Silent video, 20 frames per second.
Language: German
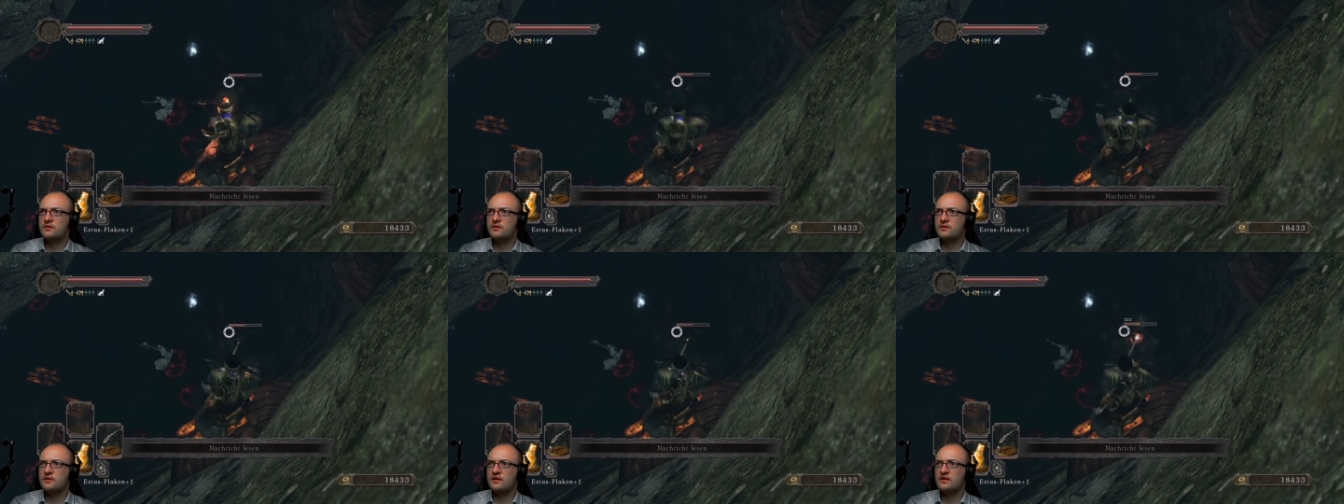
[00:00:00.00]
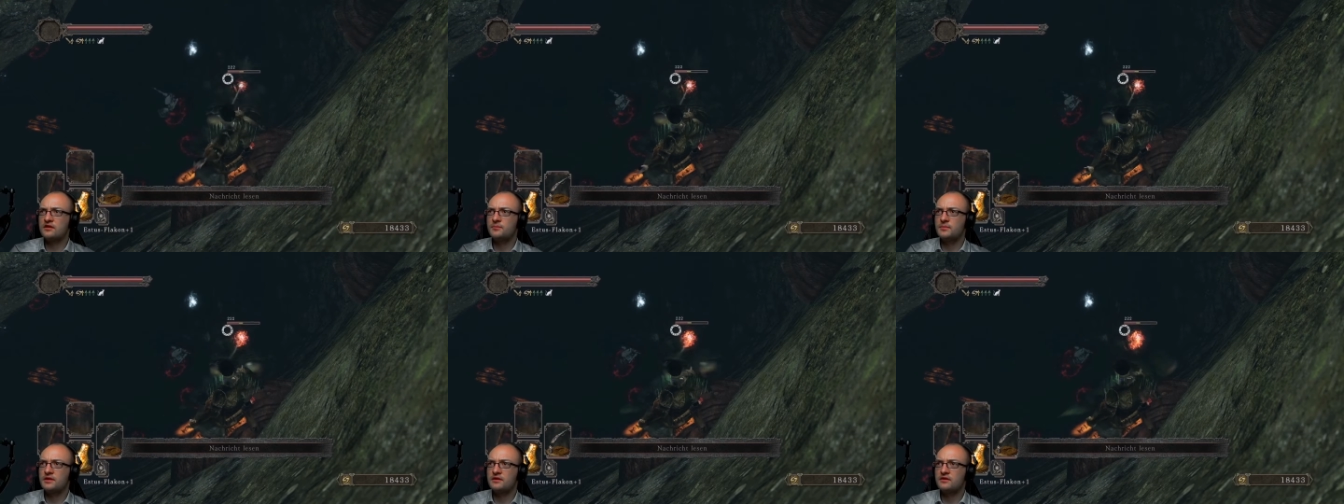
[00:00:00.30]
äh,
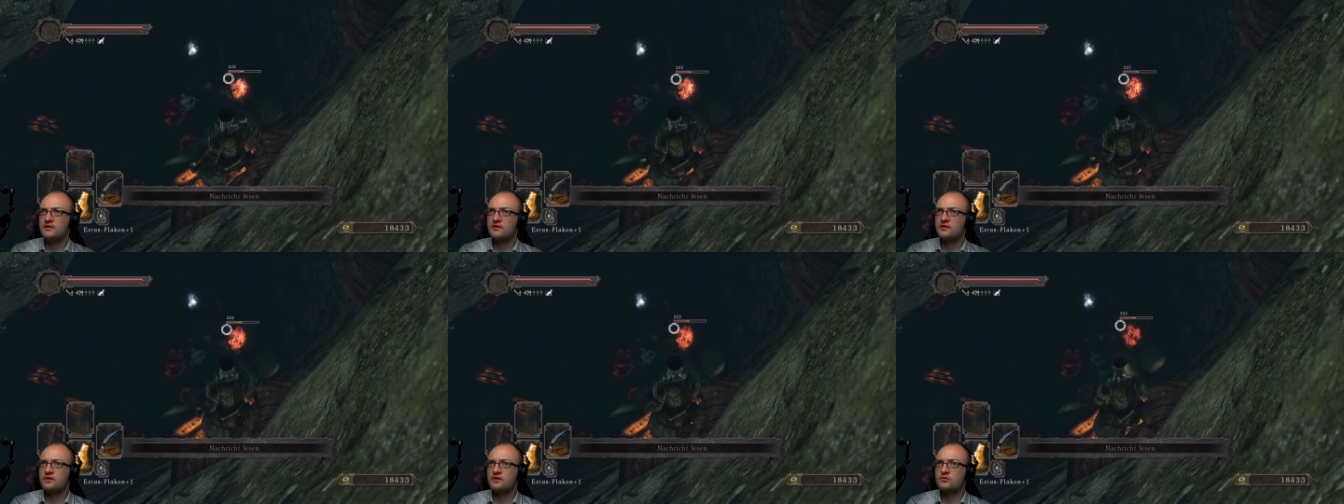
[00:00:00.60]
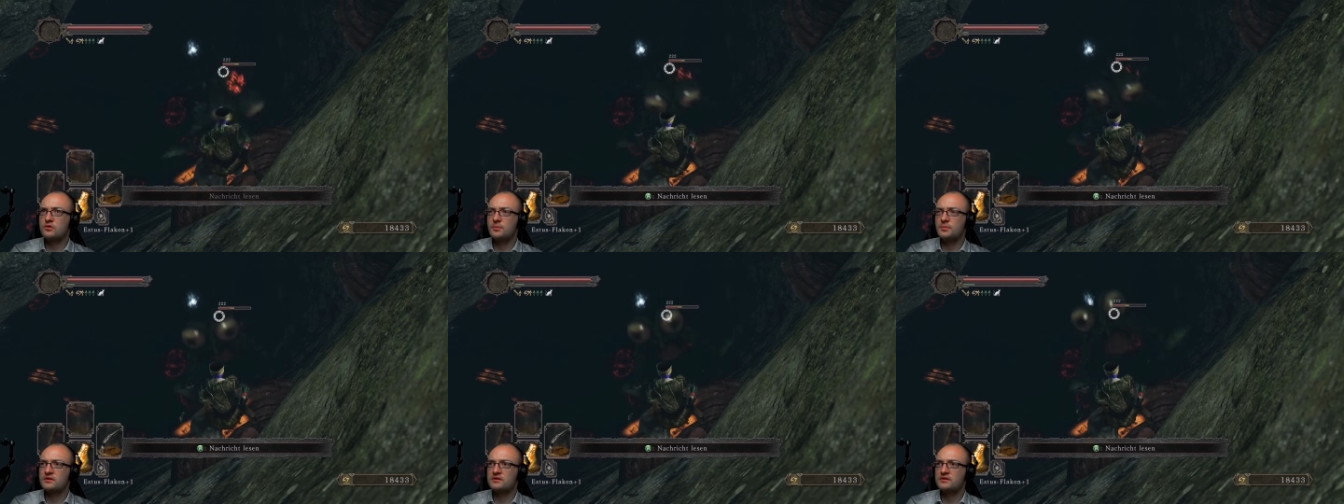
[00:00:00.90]
keine beidhändige
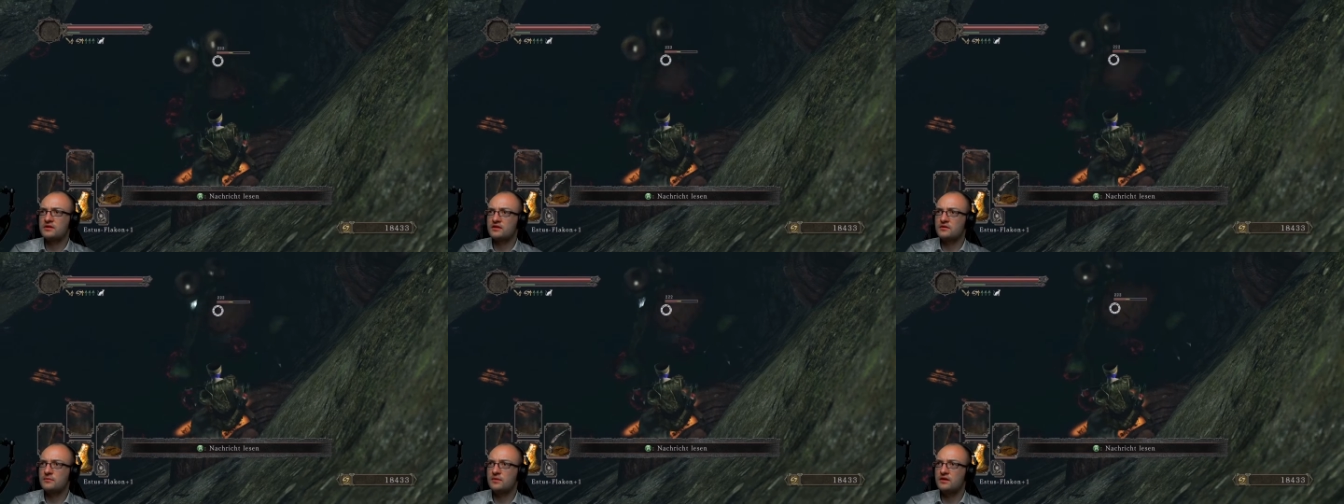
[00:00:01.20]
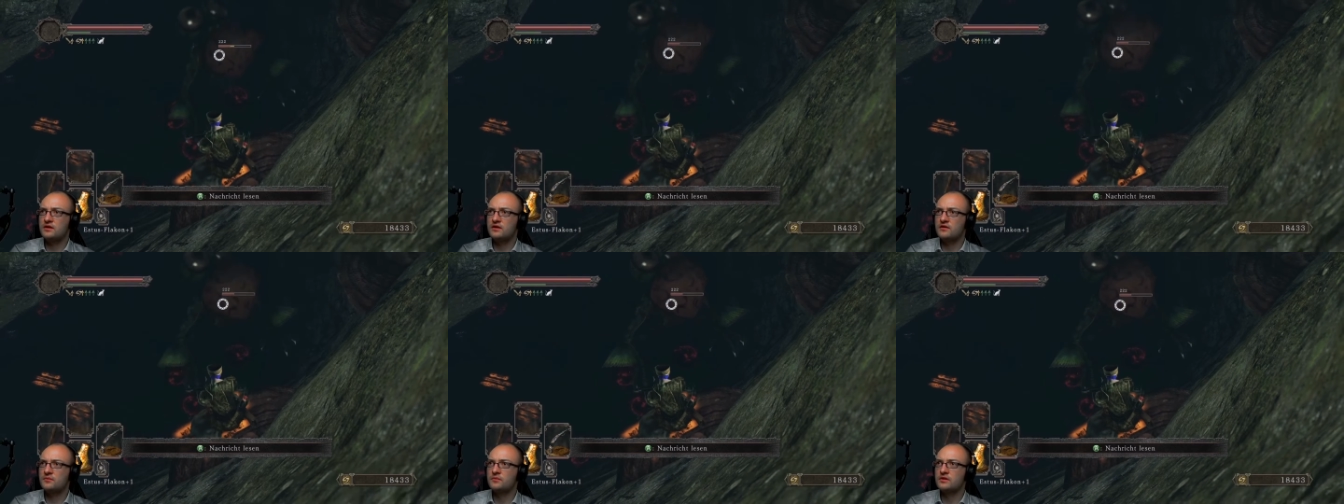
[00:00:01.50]
Drop-Attacke
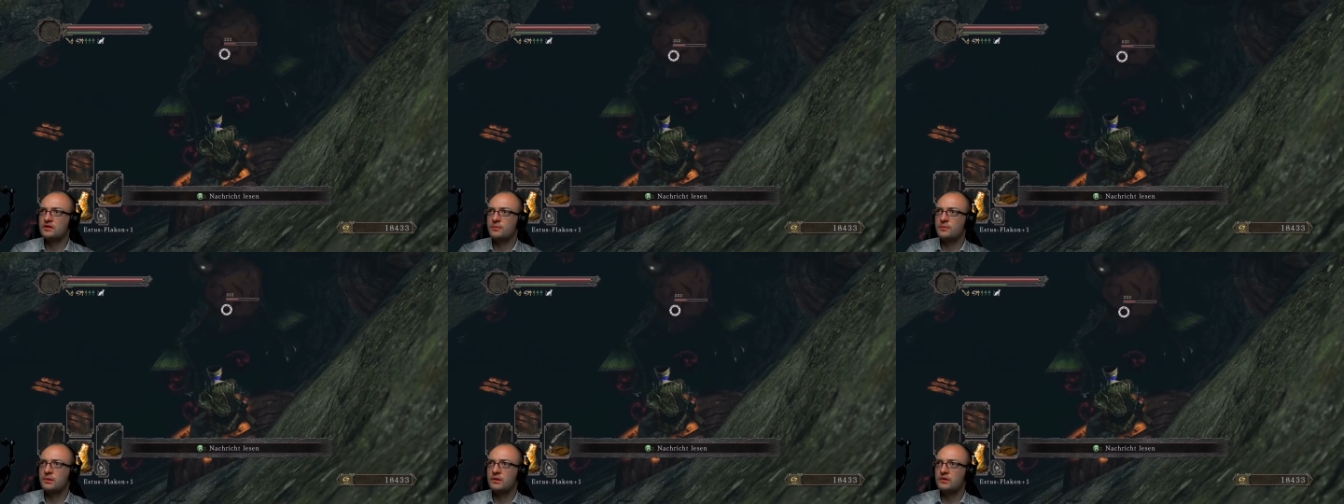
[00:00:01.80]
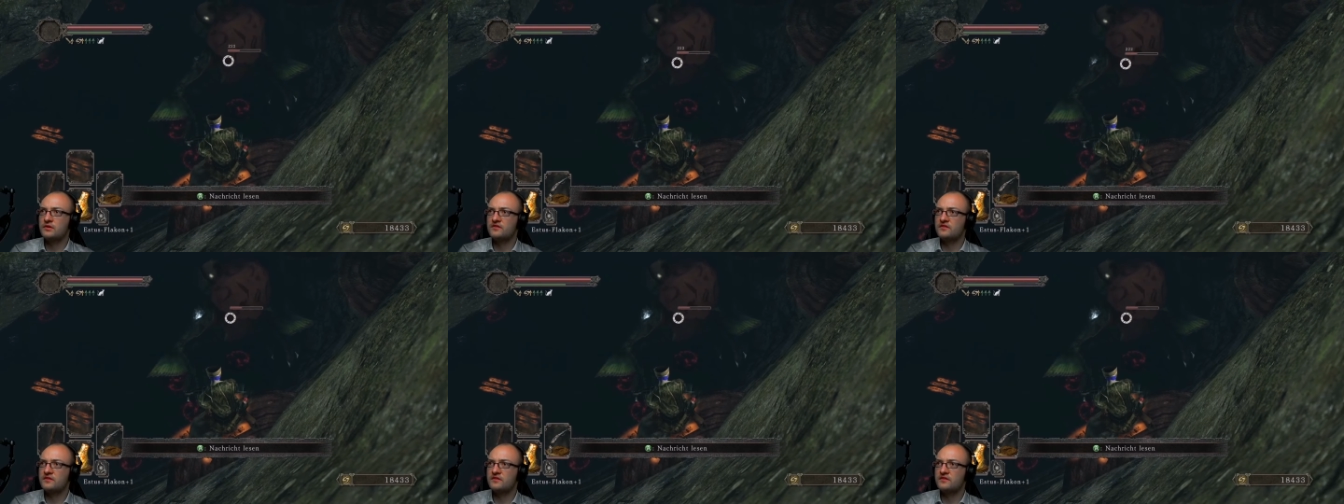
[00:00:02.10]
machen, also mit der Power